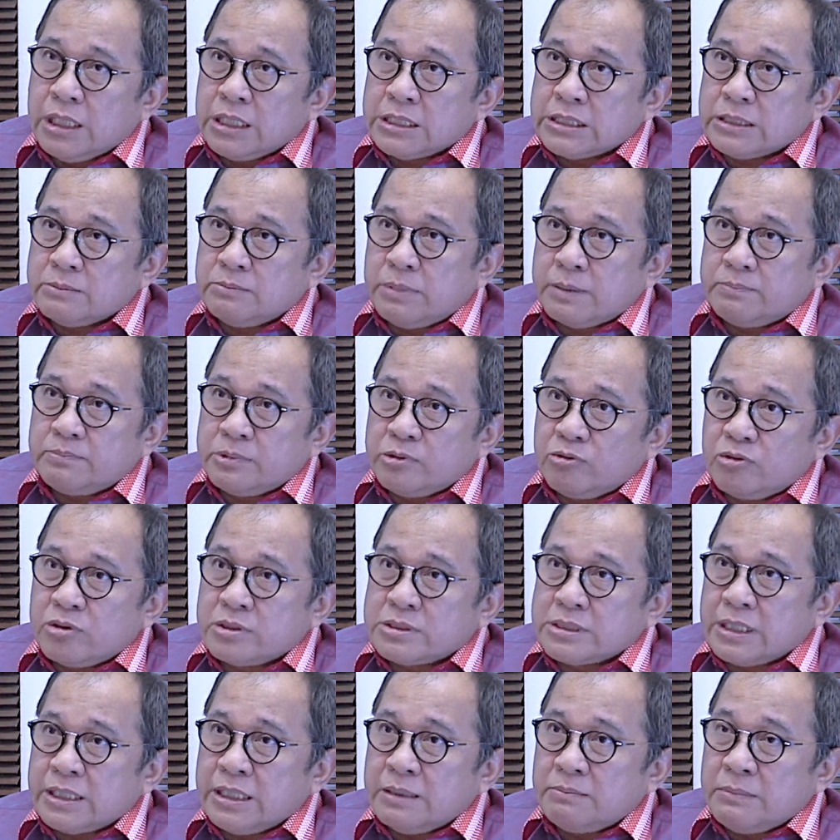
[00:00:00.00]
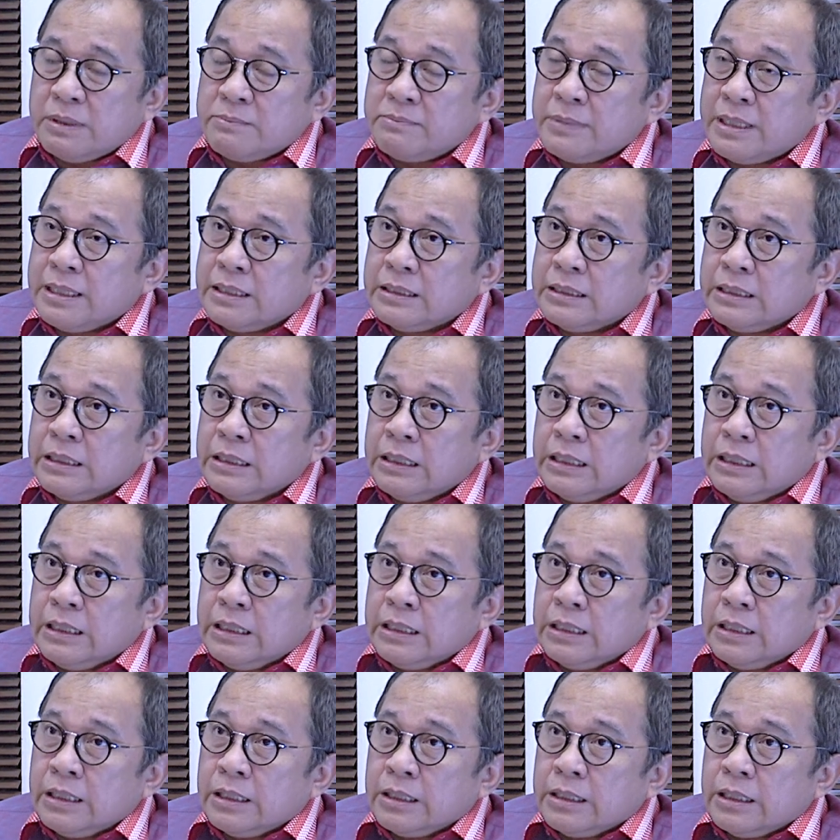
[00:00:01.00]
Sebab menurut saya memang
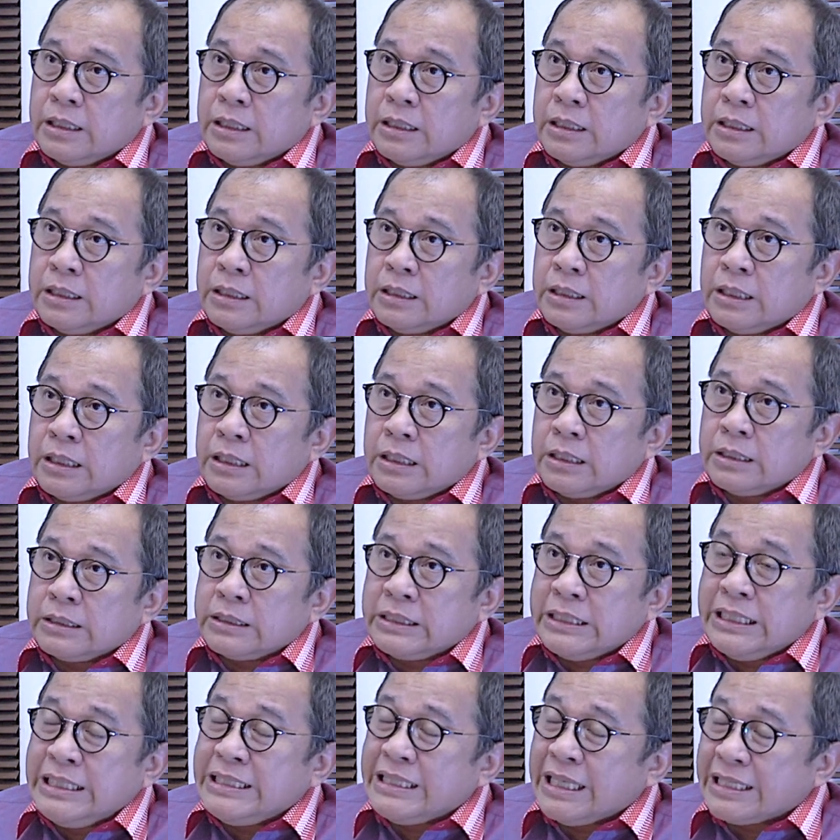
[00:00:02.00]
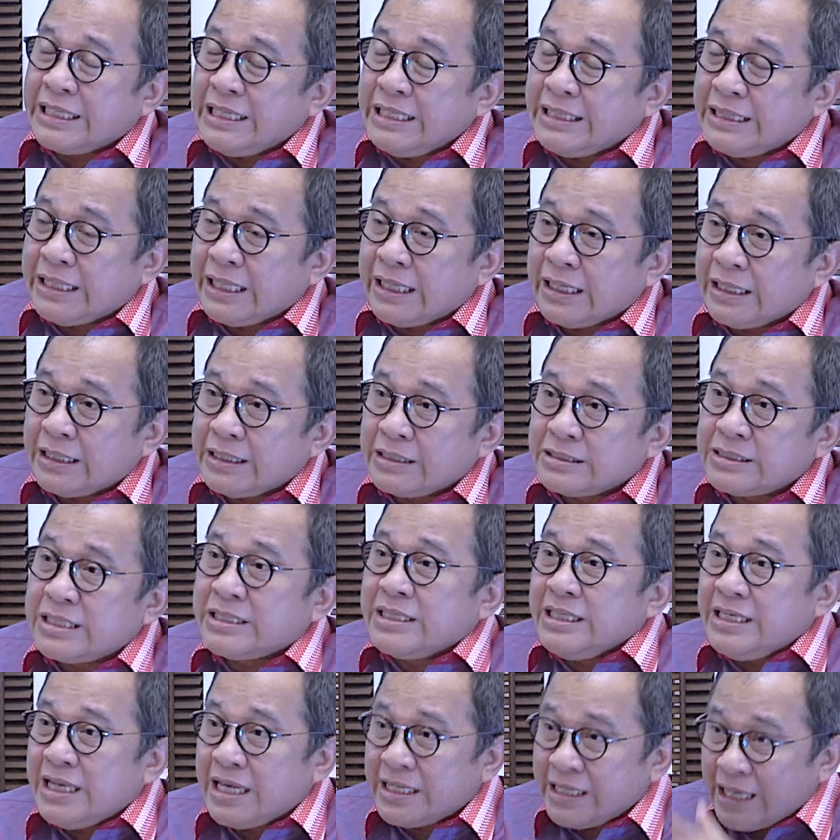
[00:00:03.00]
Eh, kita kita
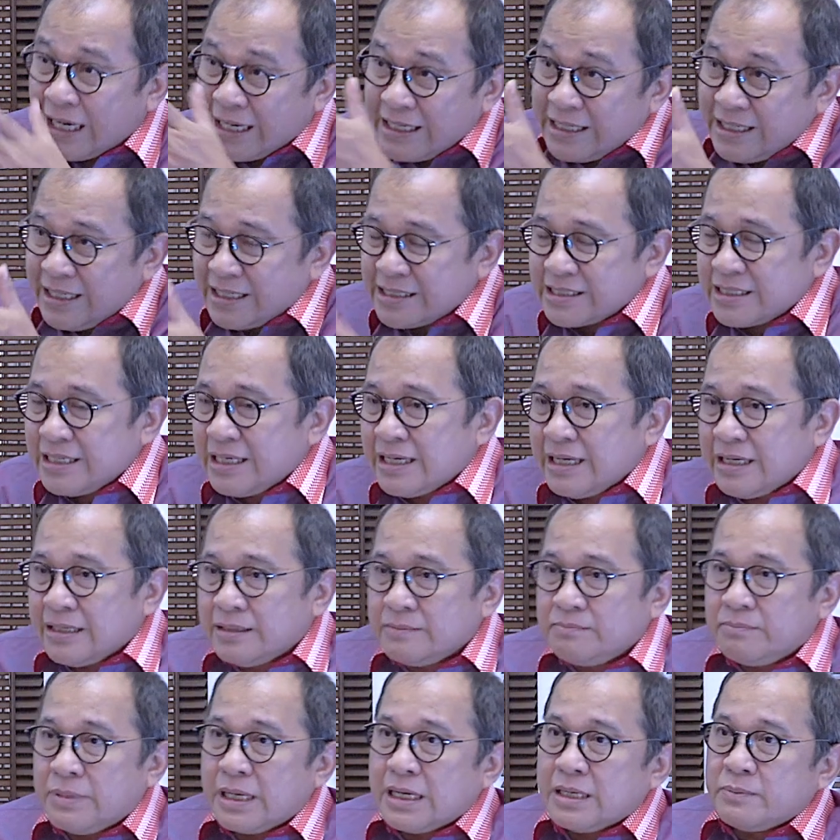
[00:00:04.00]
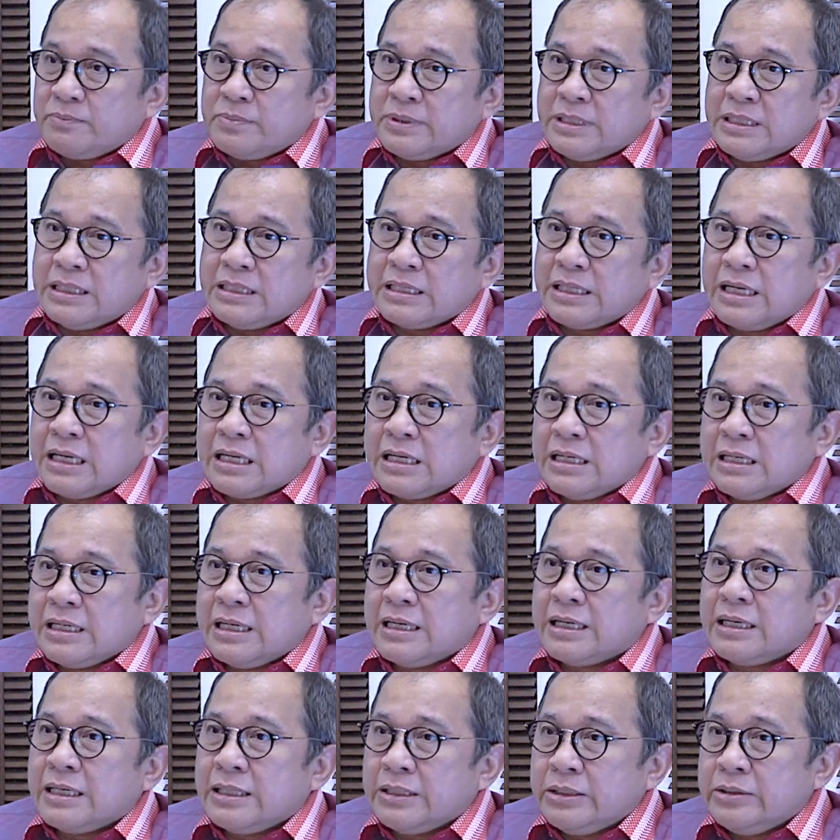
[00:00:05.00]
setidaknya anda sekarang ya. para penyelenggara
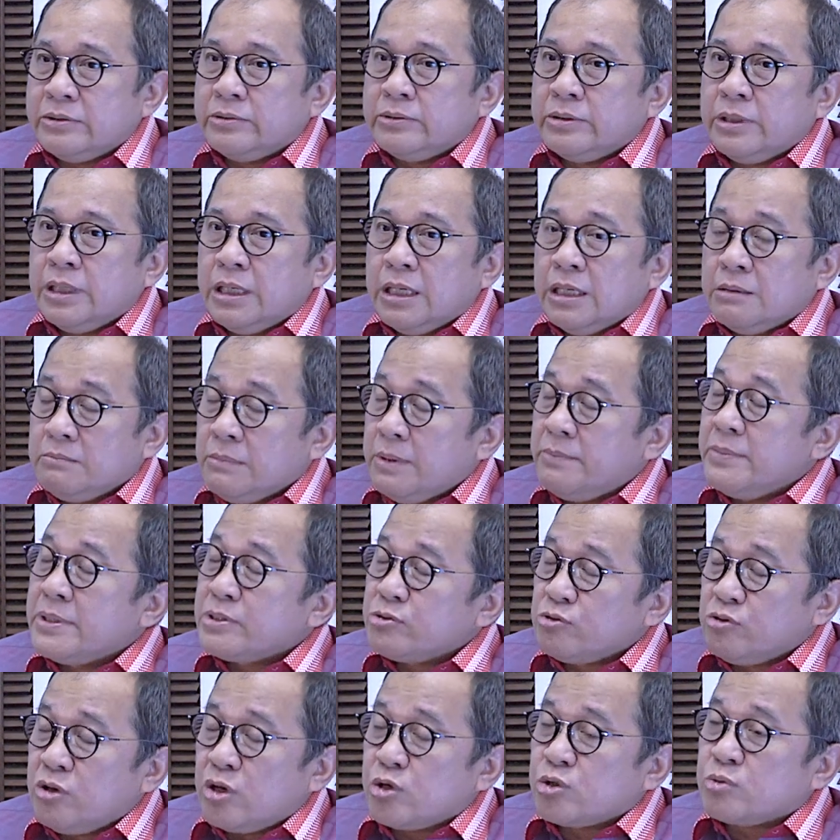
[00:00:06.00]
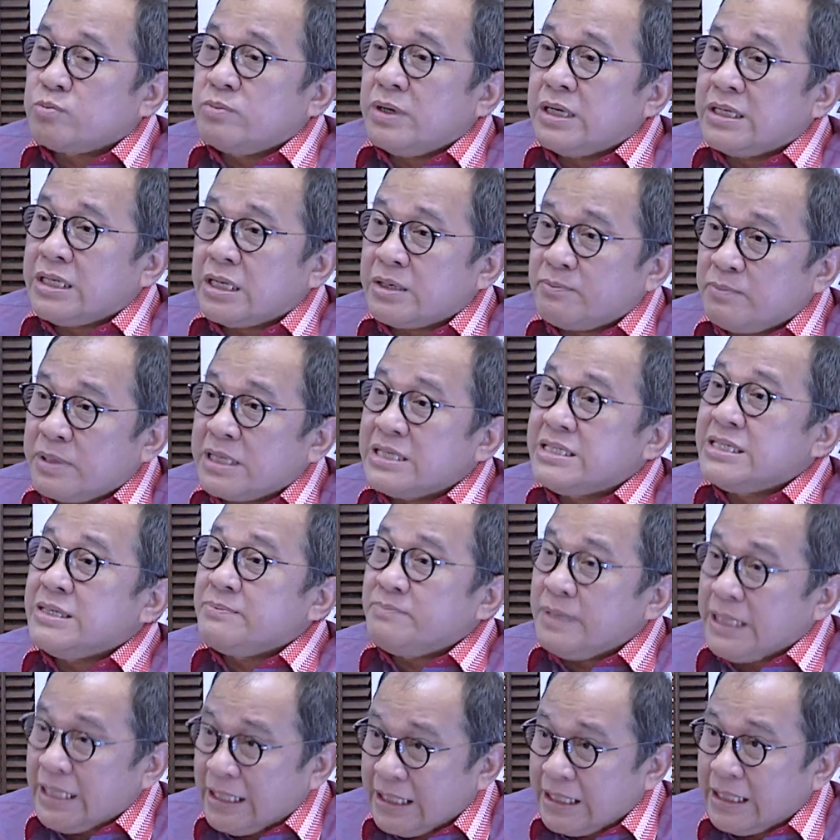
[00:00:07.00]
negara itu memang sudah harus belajar
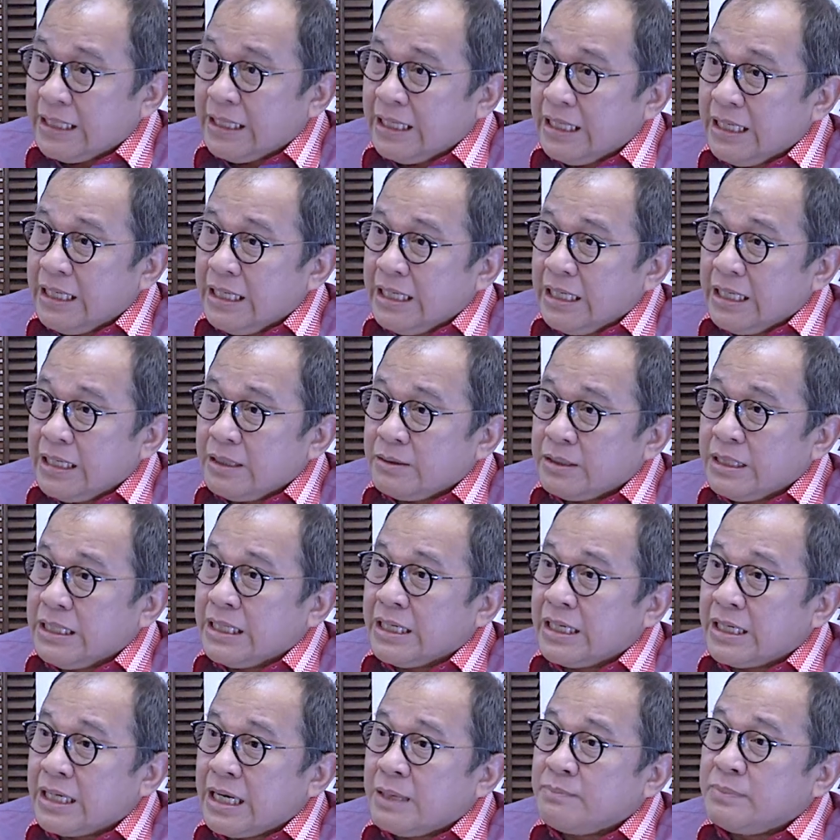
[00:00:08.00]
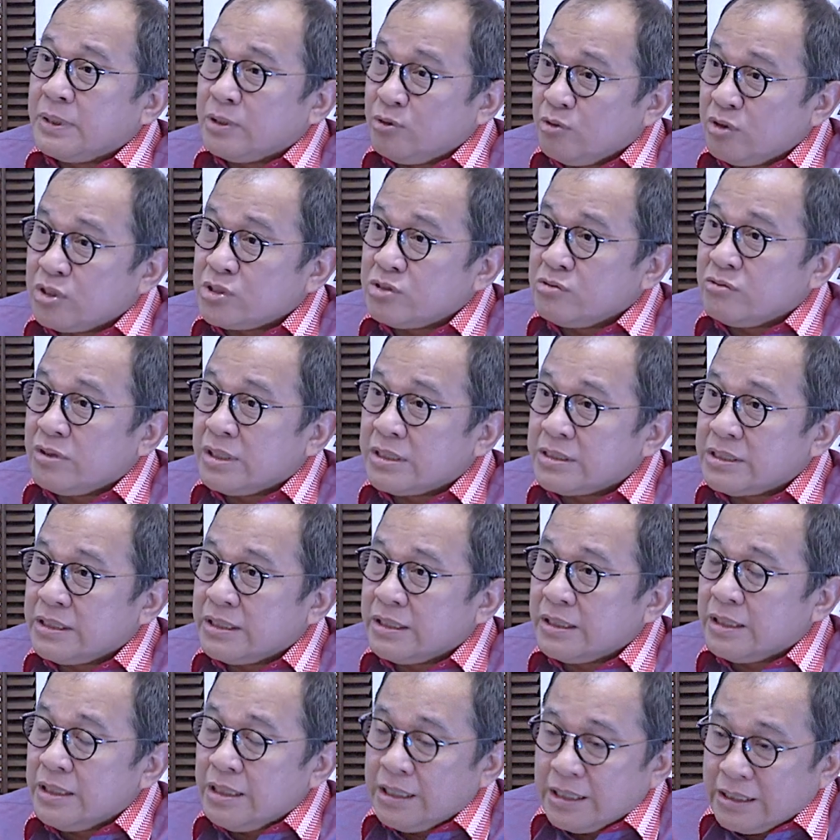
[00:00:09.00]
berdisiplin ya. dengan apa tugas-tugasnya
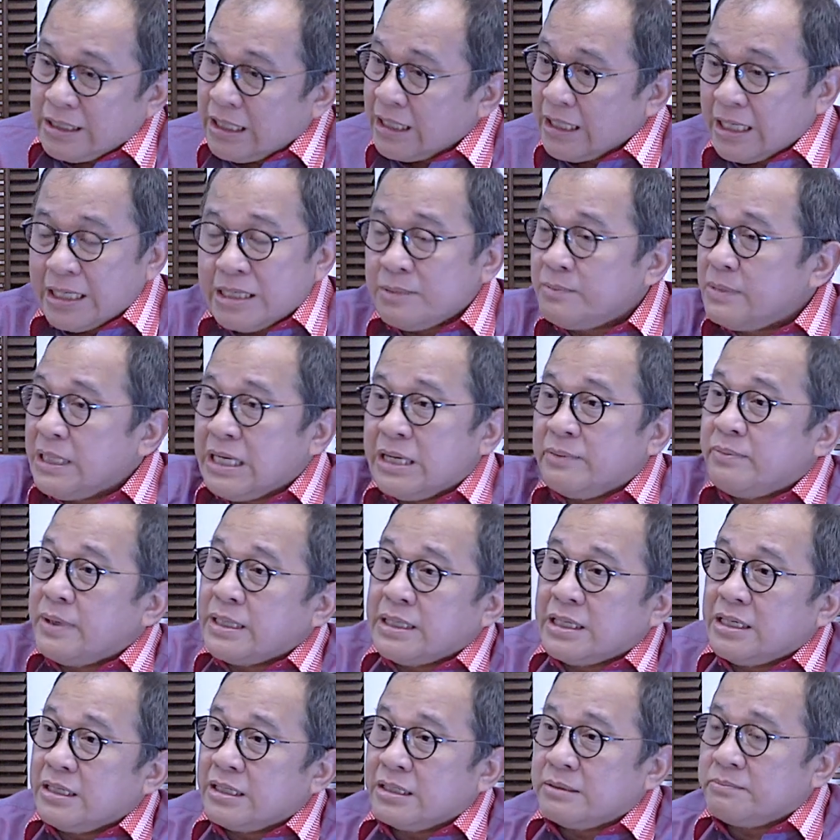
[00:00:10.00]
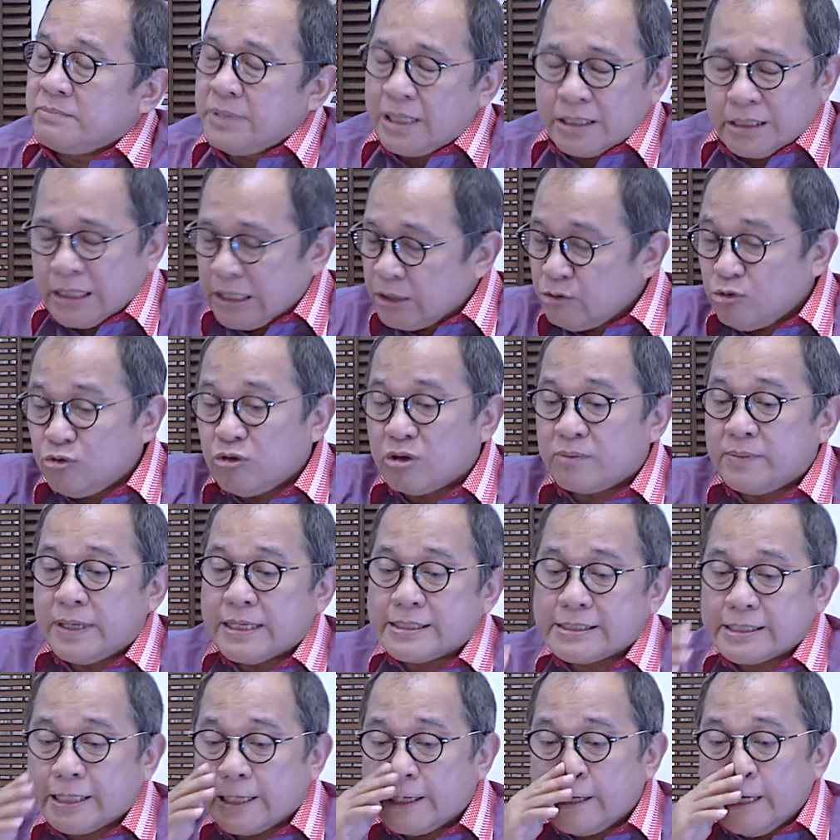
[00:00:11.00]
Ya. dan anda menerimanya dengan baik itu luar
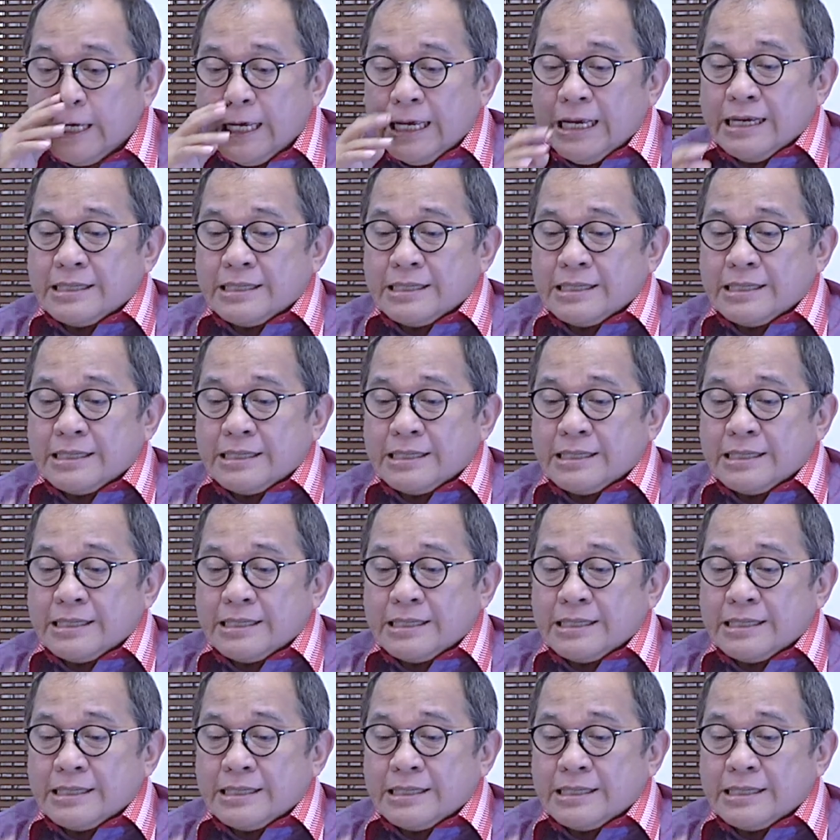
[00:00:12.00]
biasa Ya.